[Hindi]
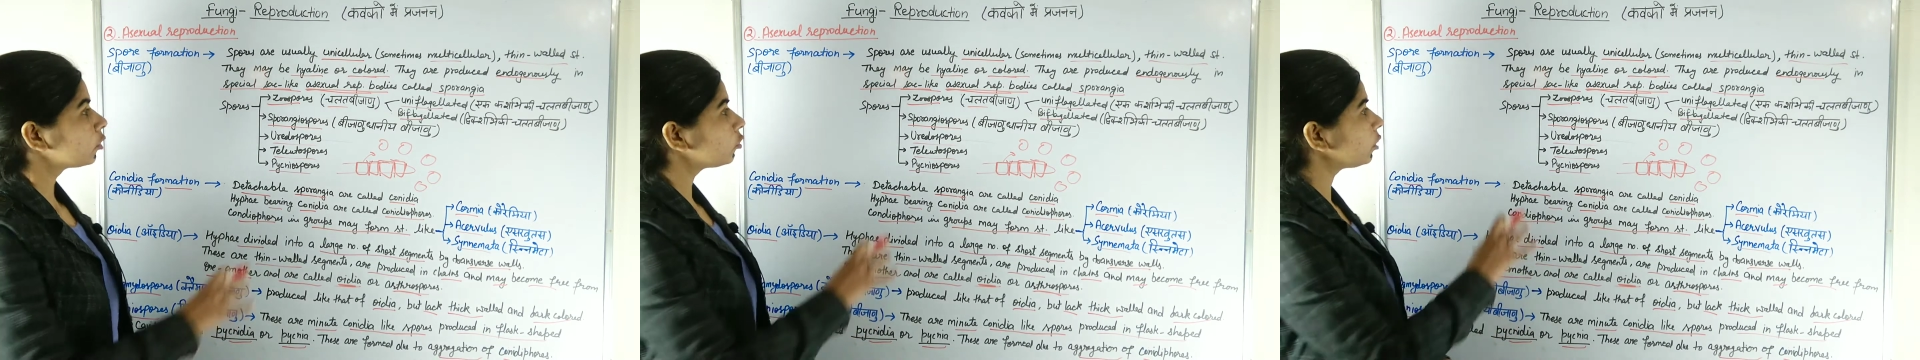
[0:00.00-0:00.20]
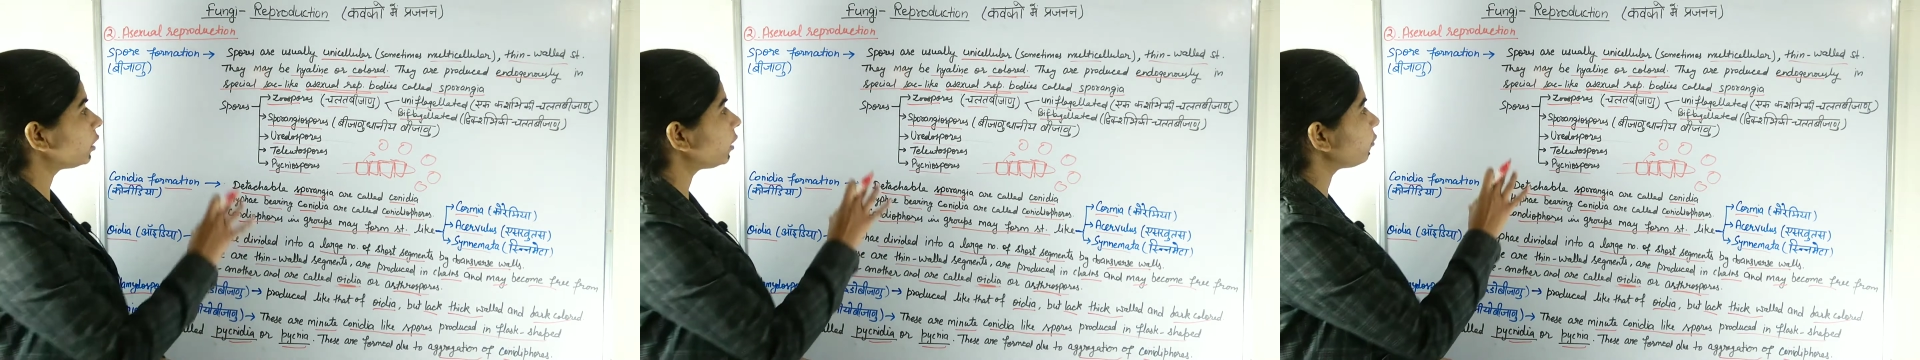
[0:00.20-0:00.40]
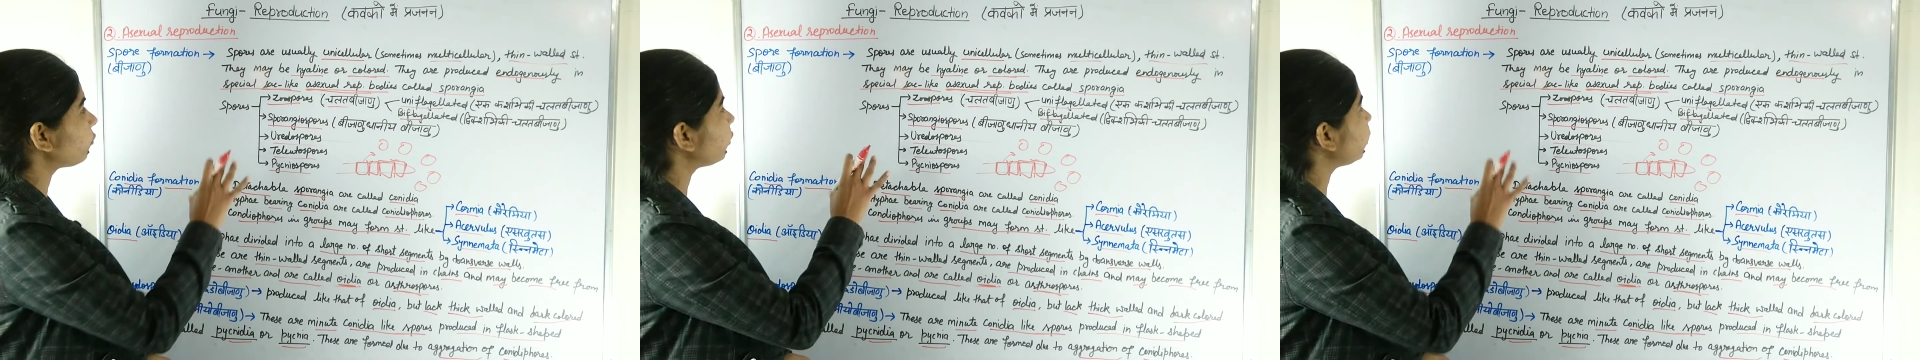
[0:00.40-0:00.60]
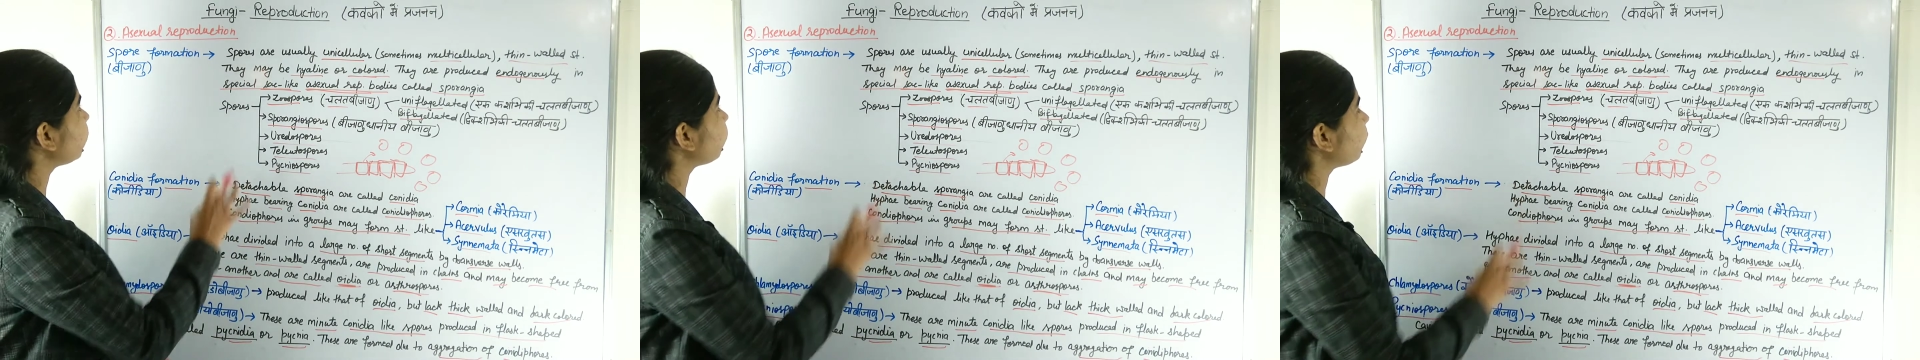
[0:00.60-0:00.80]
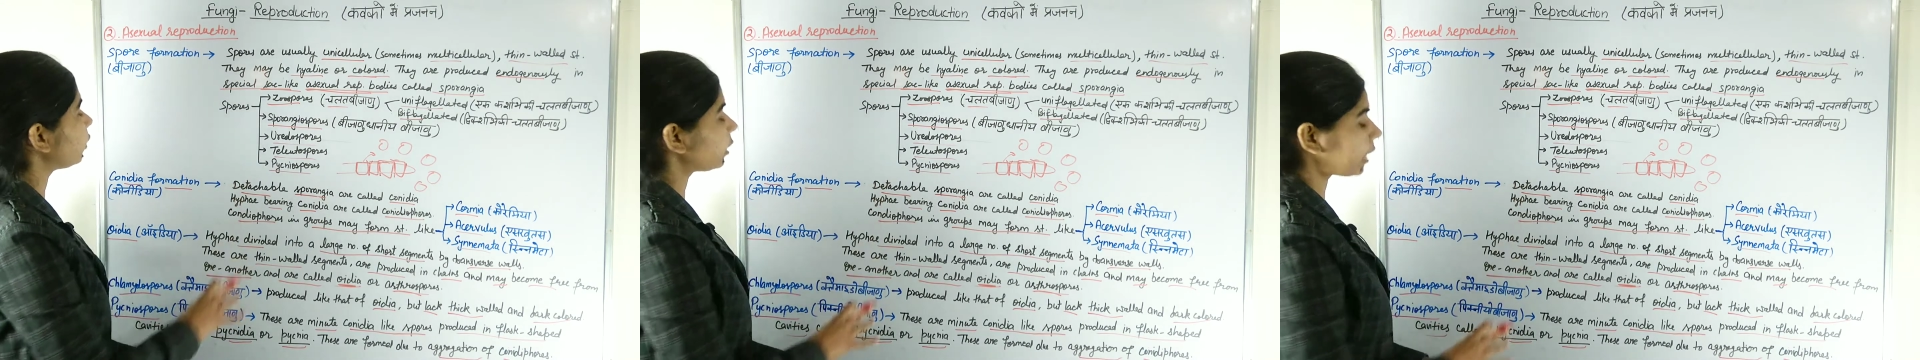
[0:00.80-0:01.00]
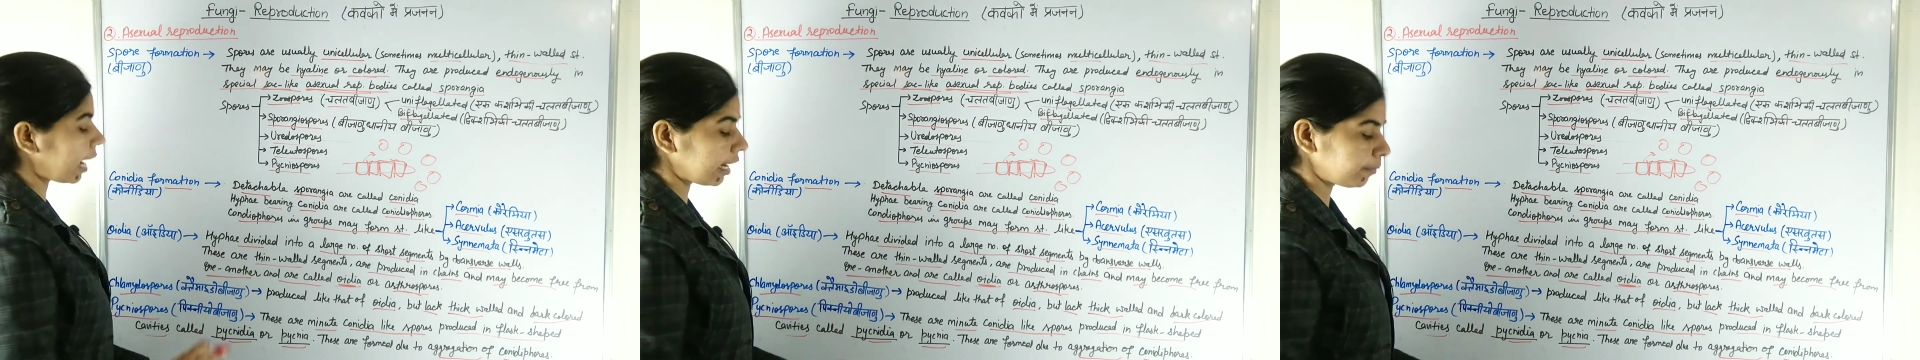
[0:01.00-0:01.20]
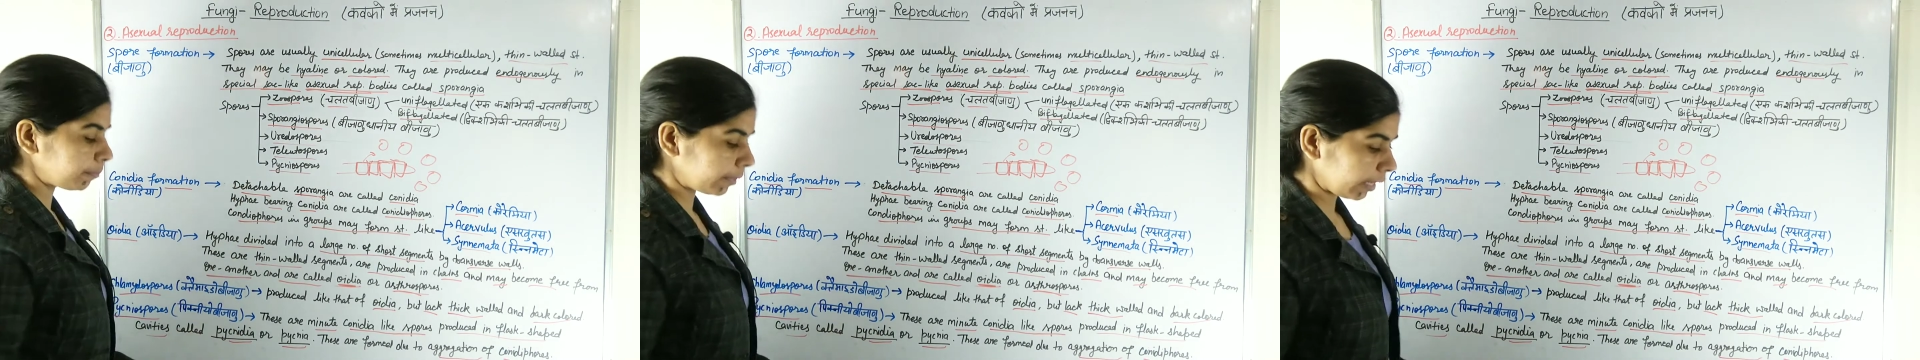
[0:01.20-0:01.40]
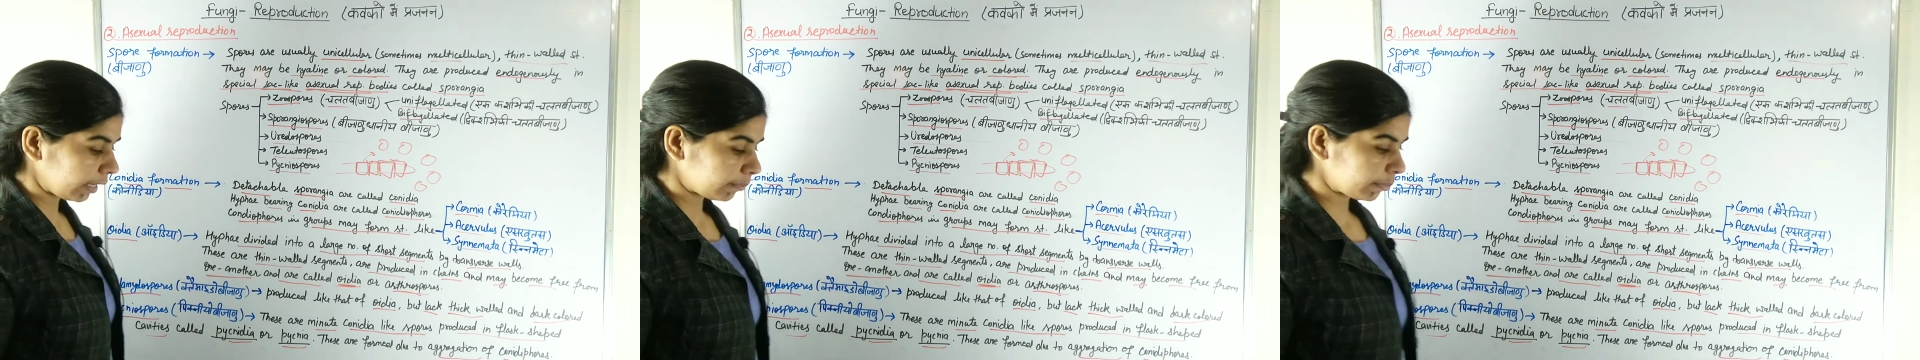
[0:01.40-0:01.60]
तो ये डिफरेंट डिफरेंट
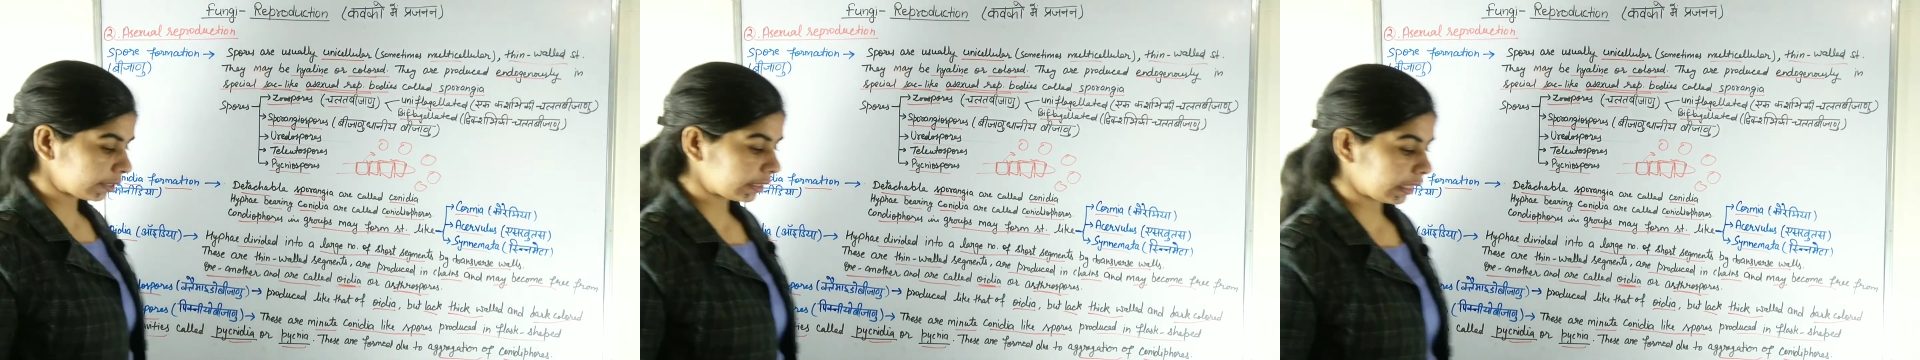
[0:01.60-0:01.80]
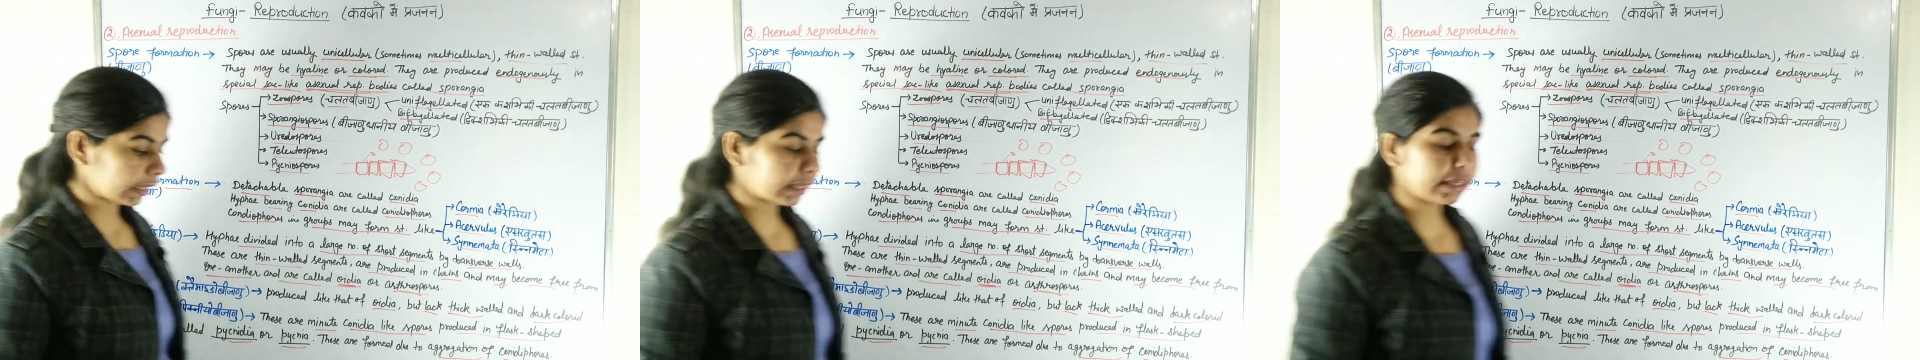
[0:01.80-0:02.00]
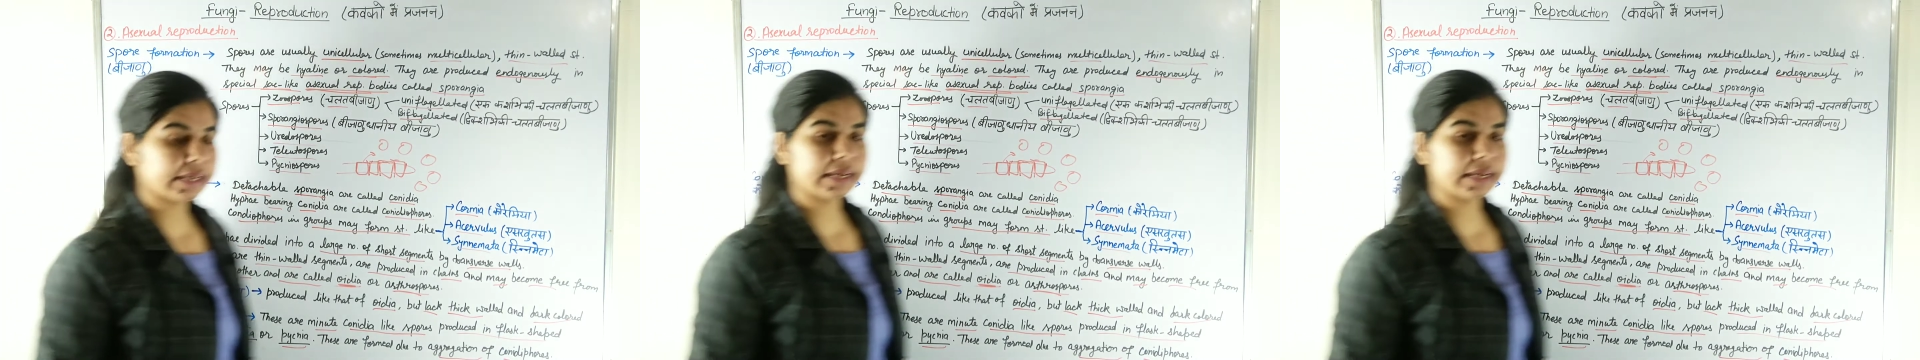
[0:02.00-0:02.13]
टाइप के हमने देख